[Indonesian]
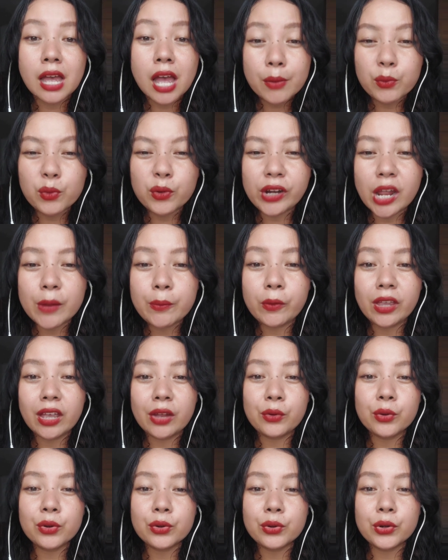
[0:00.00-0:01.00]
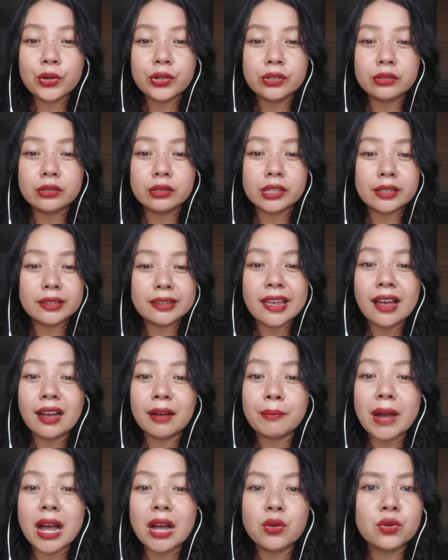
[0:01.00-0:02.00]
Bude punya dukun
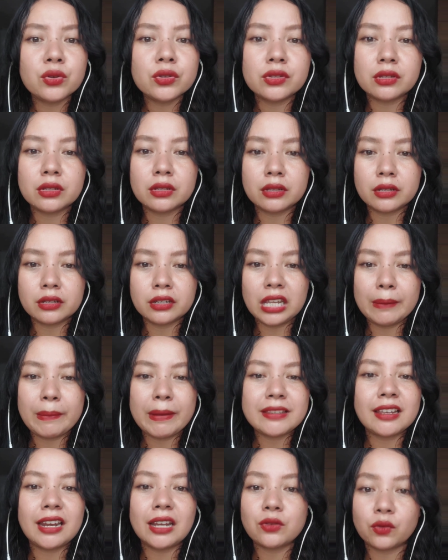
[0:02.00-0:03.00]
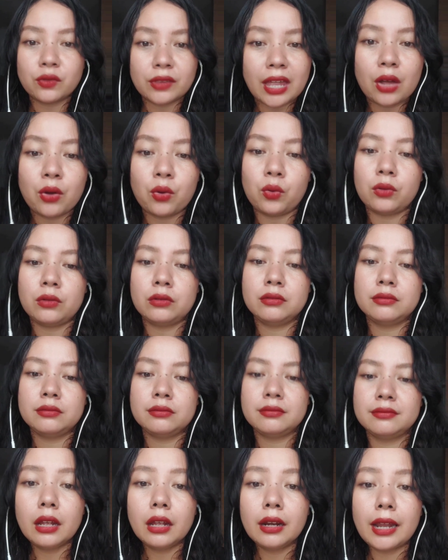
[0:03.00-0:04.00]
yang bagus, dia pasti langsung tahu.
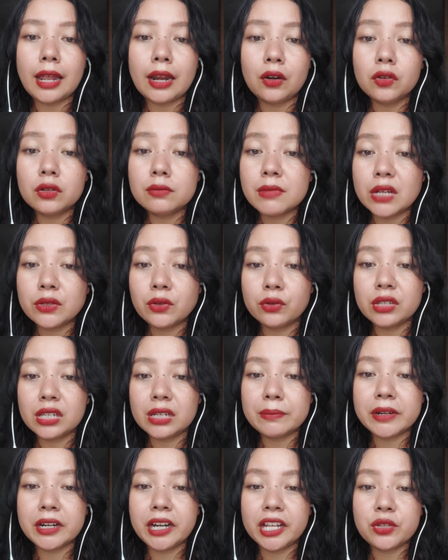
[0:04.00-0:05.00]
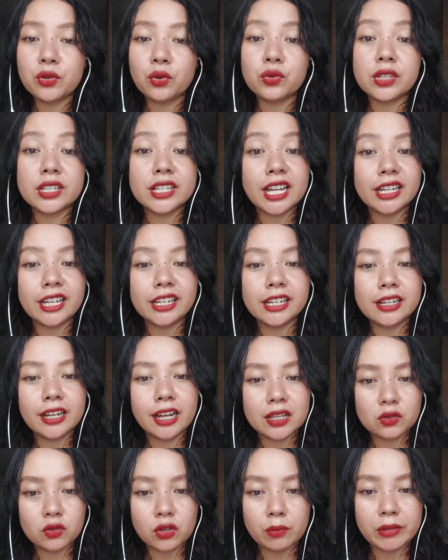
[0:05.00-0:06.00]
Lalu Mbak Susi mendiskusikan ini
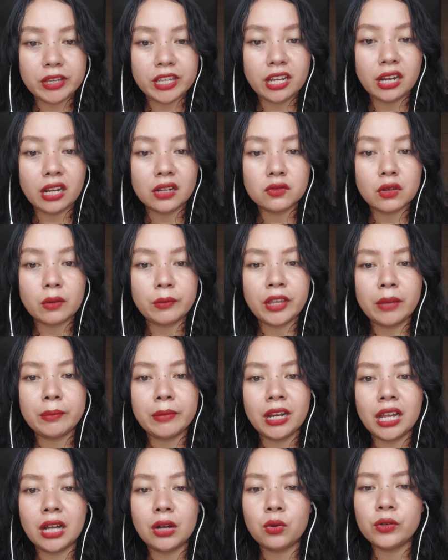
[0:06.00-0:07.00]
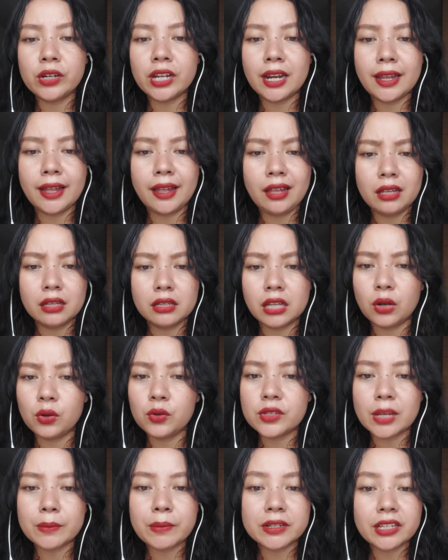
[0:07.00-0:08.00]
dengan suaminya dan suaminya bilang, udahlah nggak
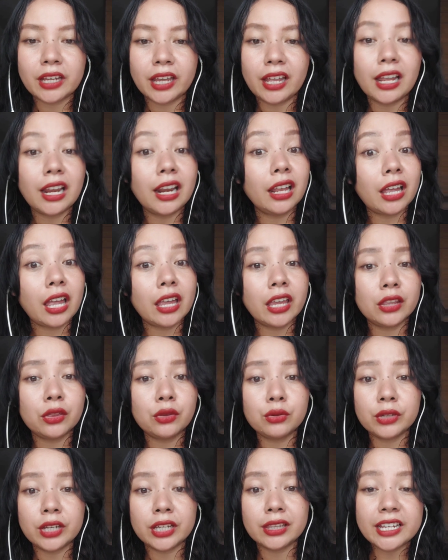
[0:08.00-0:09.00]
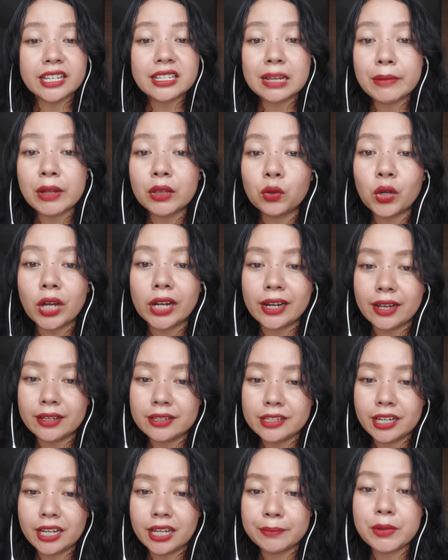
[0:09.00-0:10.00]
usah percaya hal kayak gitu, percaya sama Tuhan
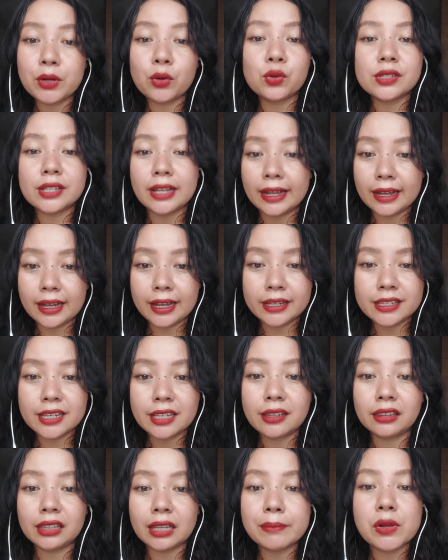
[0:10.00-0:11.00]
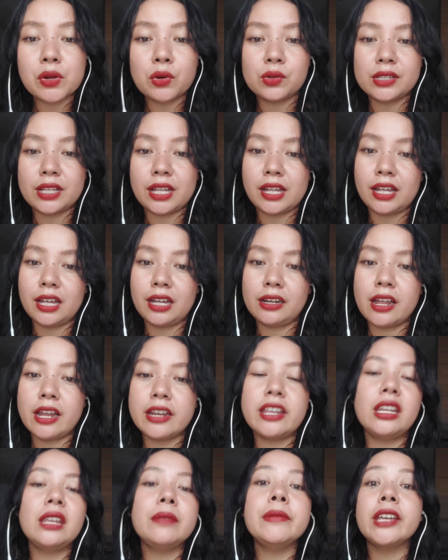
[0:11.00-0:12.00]
aja, berusaha aja, tetap berusaha. Dan
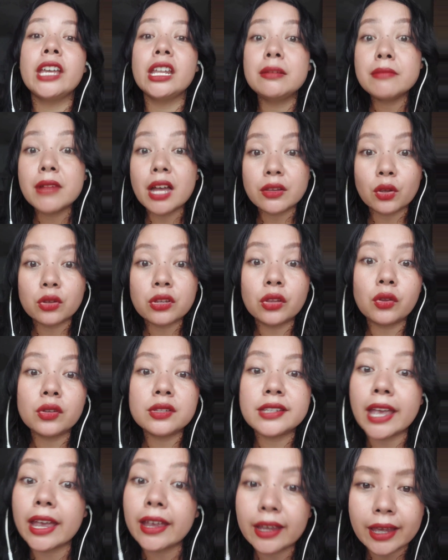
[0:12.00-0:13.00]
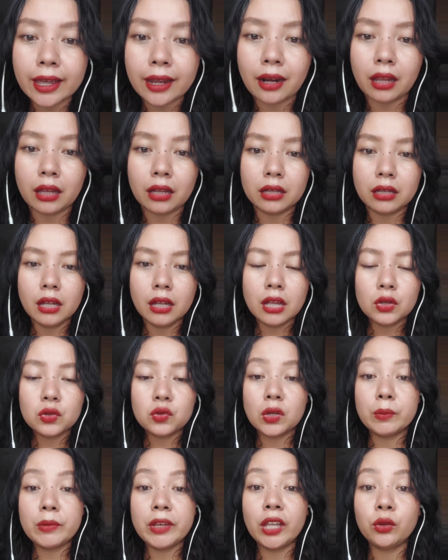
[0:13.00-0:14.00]
ini bikin Mbak Susi tuh jengkel.
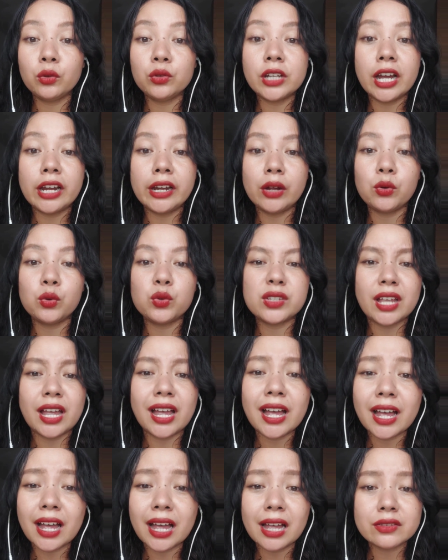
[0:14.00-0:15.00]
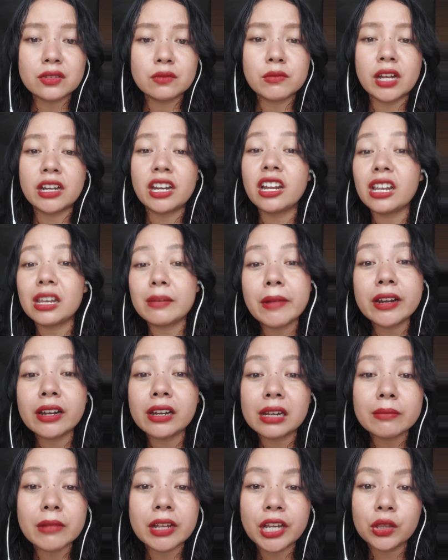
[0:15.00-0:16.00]
Suaminya tuh nggak ada usaha, cuma
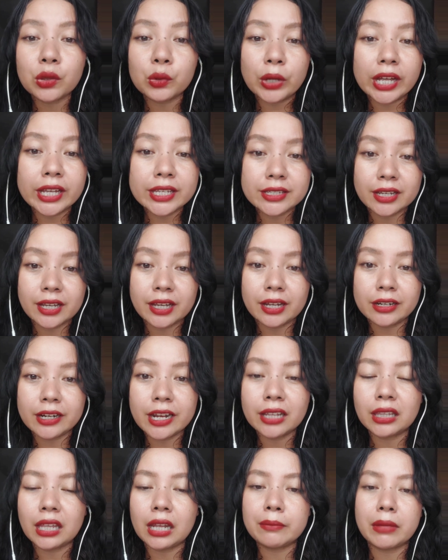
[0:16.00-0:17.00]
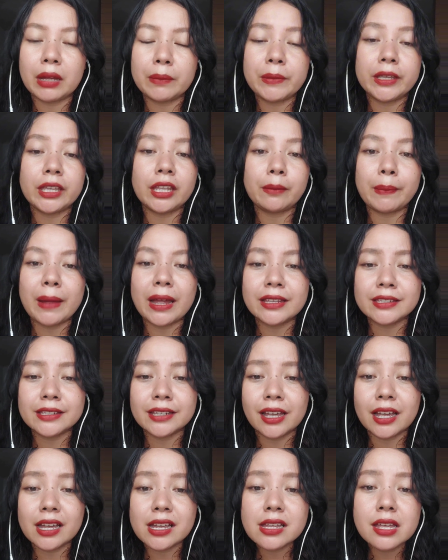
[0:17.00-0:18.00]
nerima-nerima gitu aja. Dan tanpa pikir
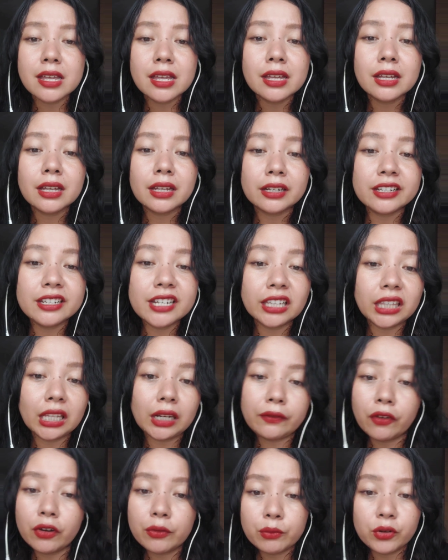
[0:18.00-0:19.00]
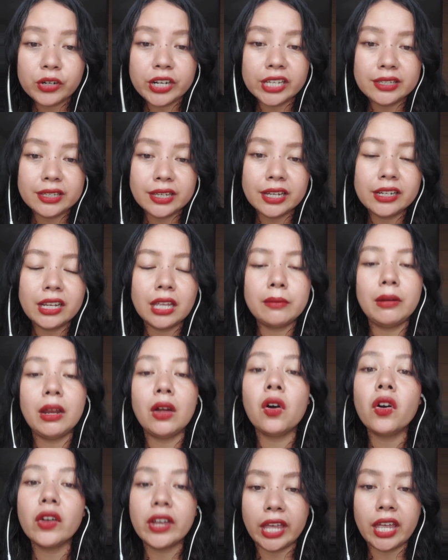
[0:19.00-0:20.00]
panjang, dia telepon budenya, dia
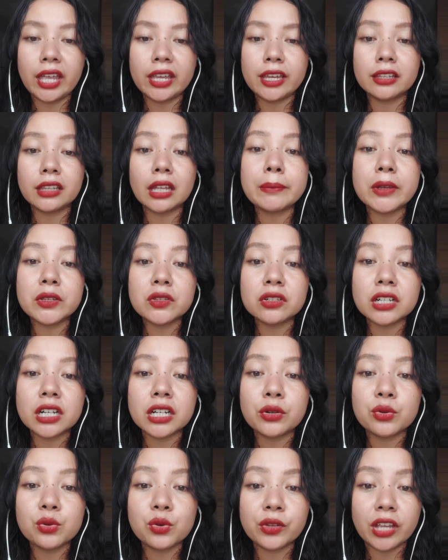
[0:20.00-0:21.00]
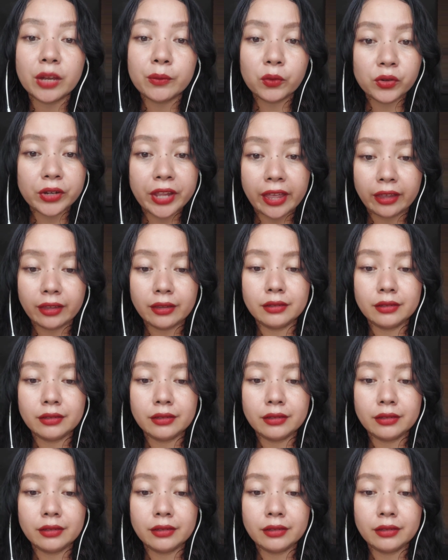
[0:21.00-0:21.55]
bilang, oke okay, kita besok ke dukunya bude.